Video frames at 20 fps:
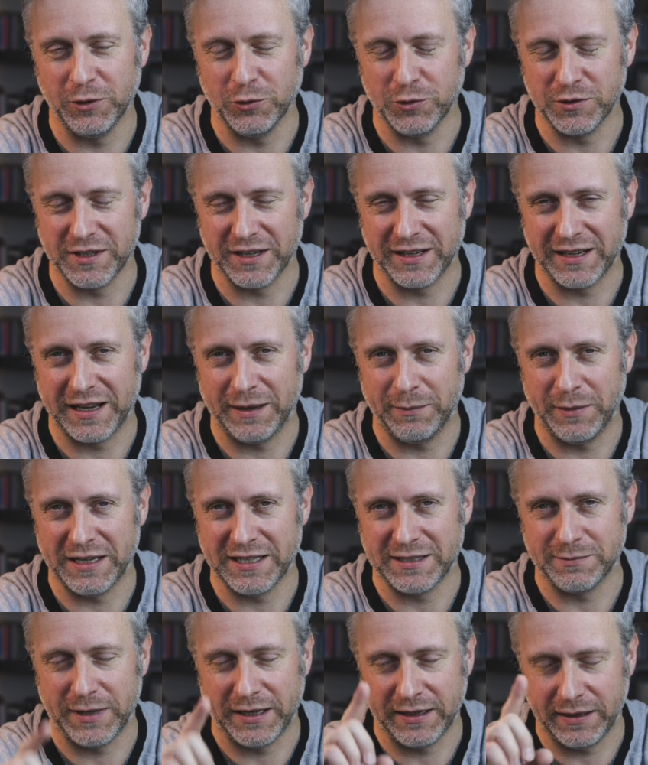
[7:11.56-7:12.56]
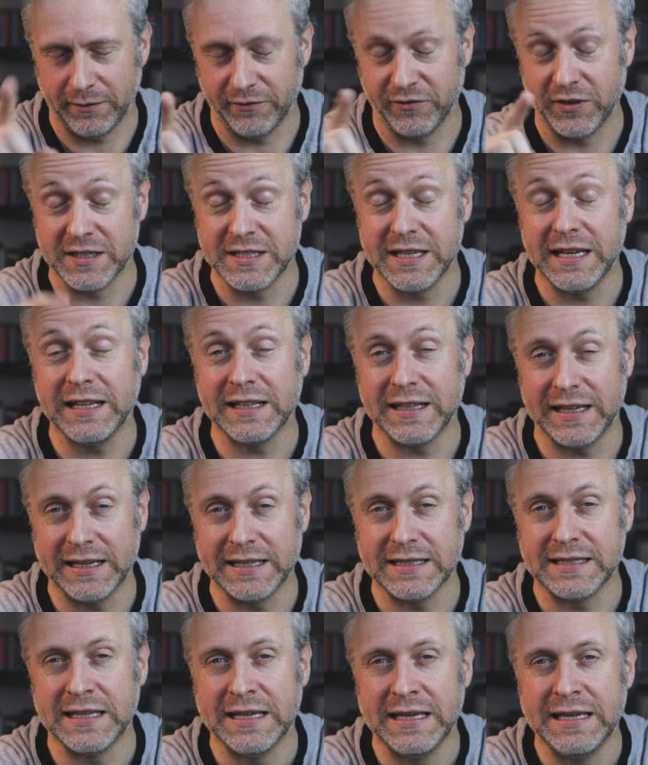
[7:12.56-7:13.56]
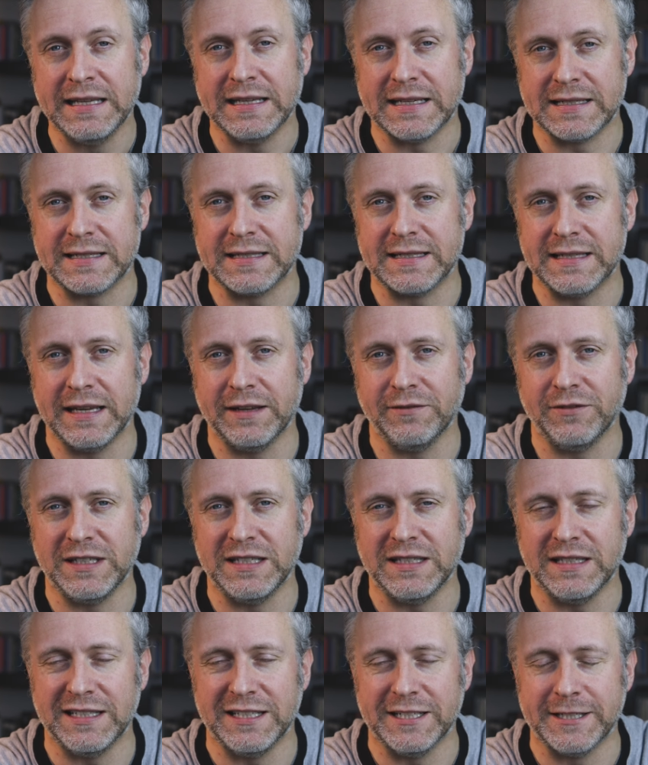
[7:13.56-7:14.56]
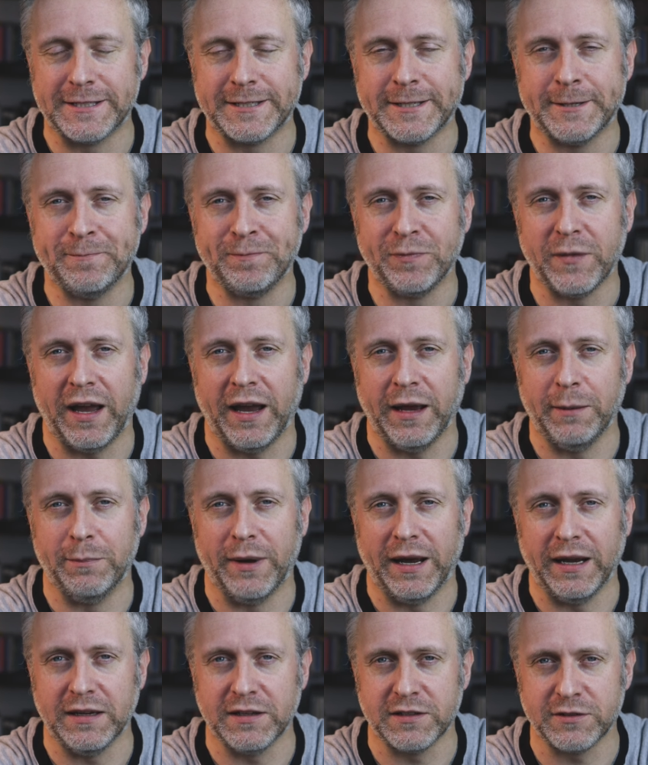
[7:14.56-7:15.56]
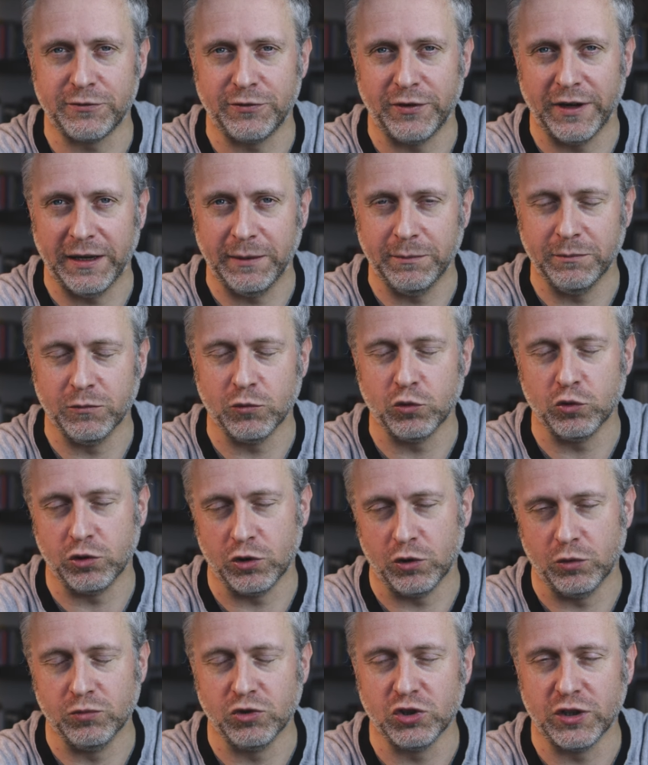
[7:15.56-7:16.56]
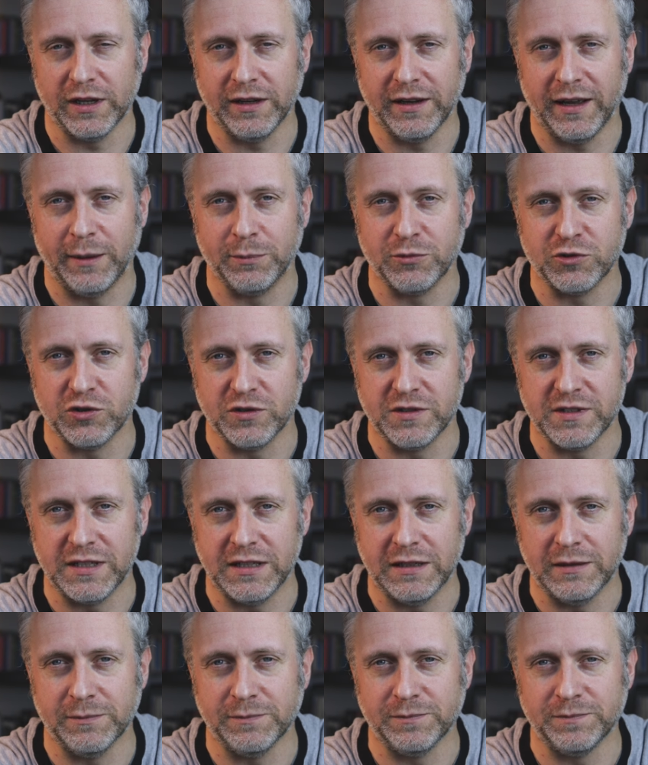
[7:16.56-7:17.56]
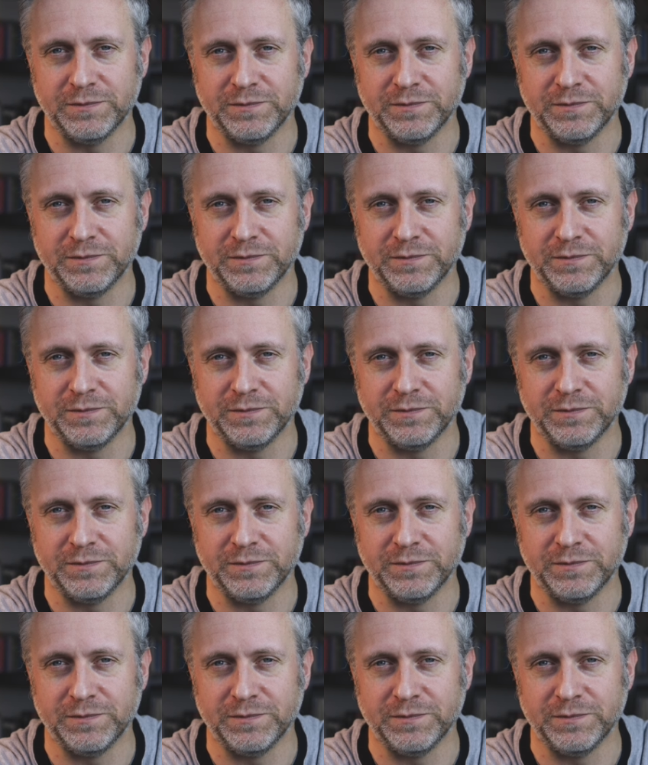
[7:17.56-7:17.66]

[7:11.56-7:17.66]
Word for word: mit unseren Kameras machen. Aber wir sehen gleich, dass es sehr wichtig ist, ein Bias Frame unter Umständen abzuziehen.